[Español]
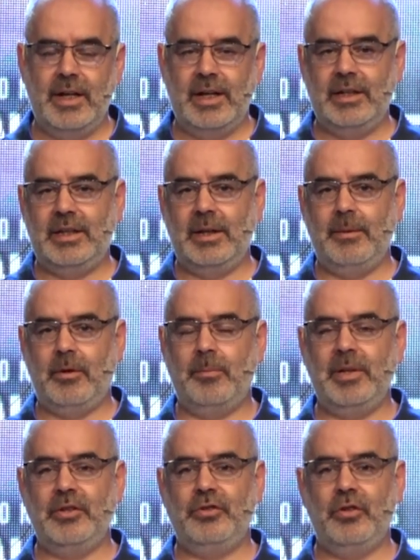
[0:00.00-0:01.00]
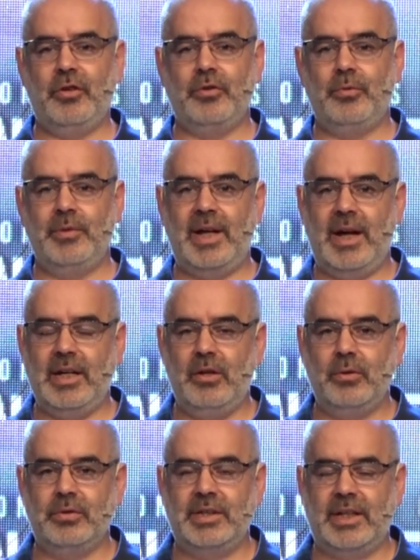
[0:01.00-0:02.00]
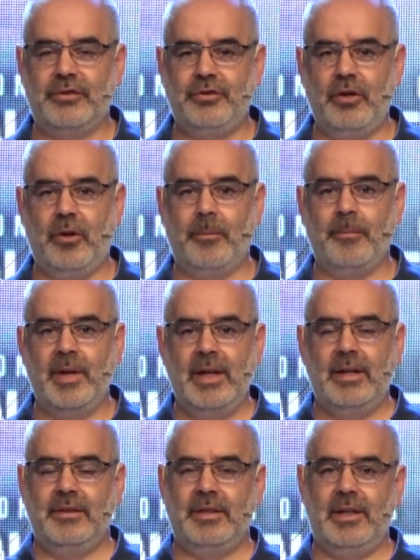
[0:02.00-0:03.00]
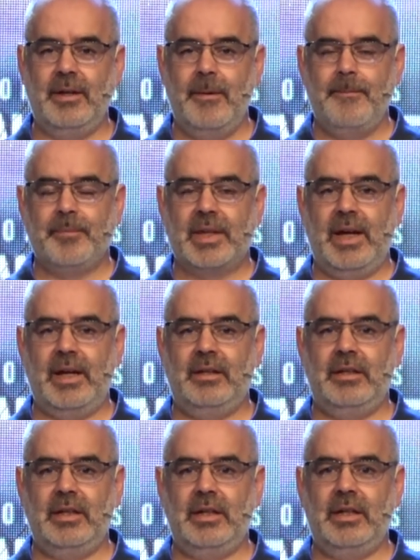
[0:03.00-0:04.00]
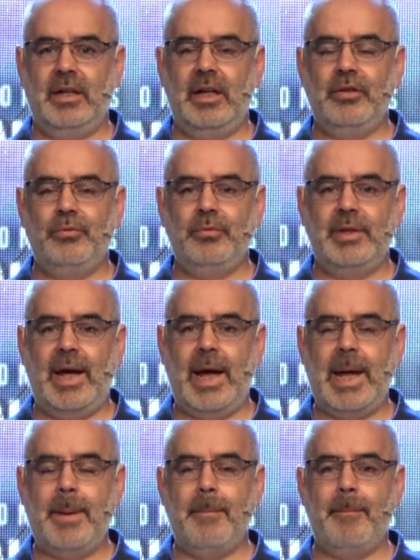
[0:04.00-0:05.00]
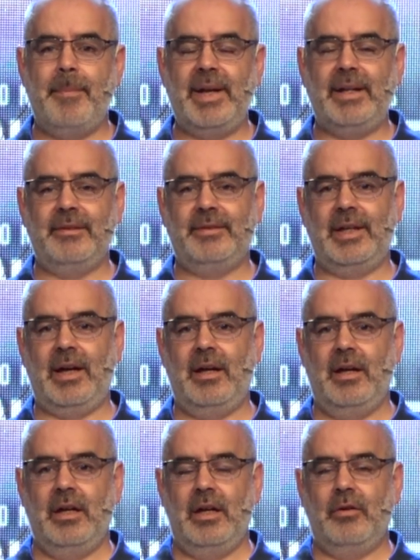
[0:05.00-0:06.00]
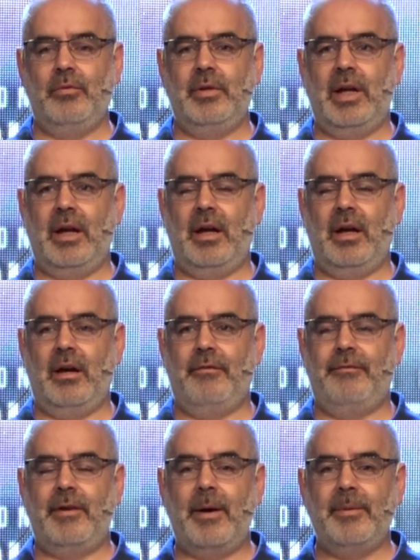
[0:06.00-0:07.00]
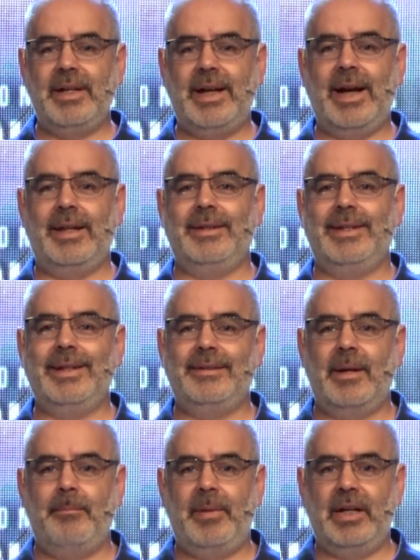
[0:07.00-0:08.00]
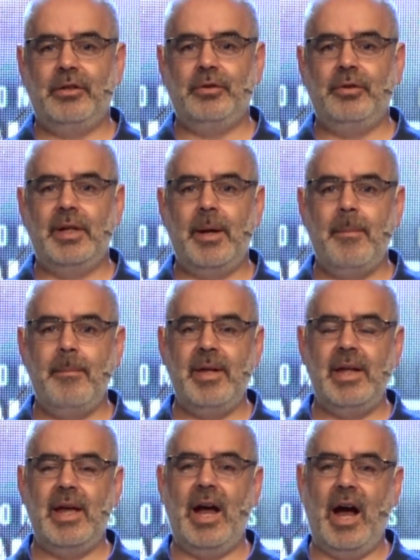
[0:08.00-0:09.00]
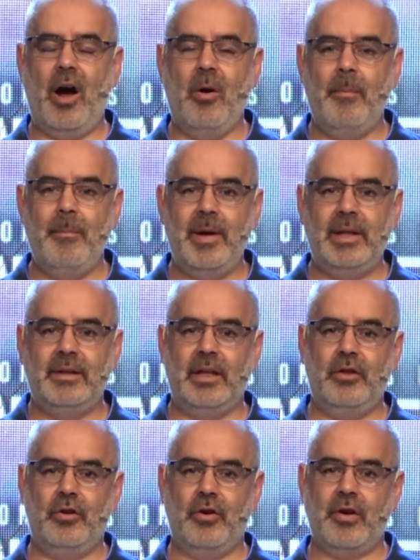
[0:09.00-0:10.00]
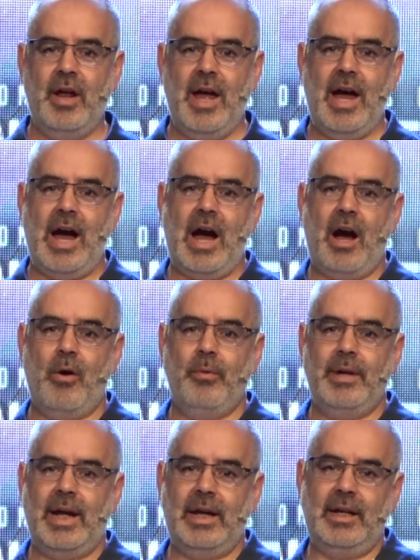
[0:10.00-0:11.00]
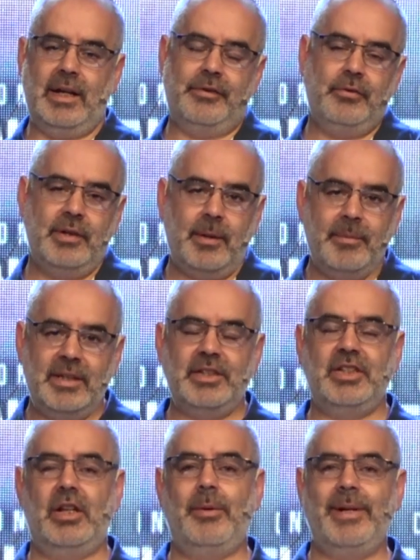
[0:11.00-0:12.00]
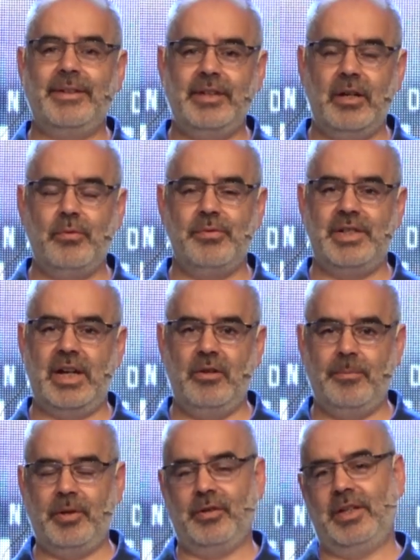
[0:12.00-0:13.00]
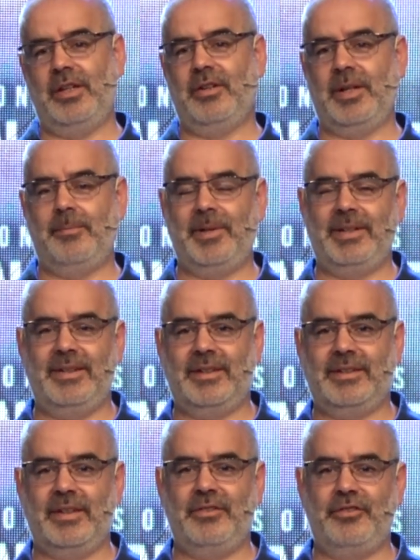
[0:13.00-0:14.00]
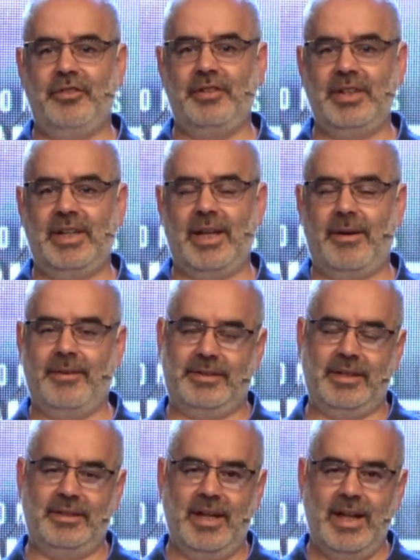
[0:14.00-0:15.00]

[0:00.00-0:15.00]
Y te comienzo con una ilustración. ¿sí? Este, es una empresa, una fábrica de zapatos que envía a un vendedor a una isla. Seguramente ya lo habrás escuchado, pero quiero que prestes atención y que a veces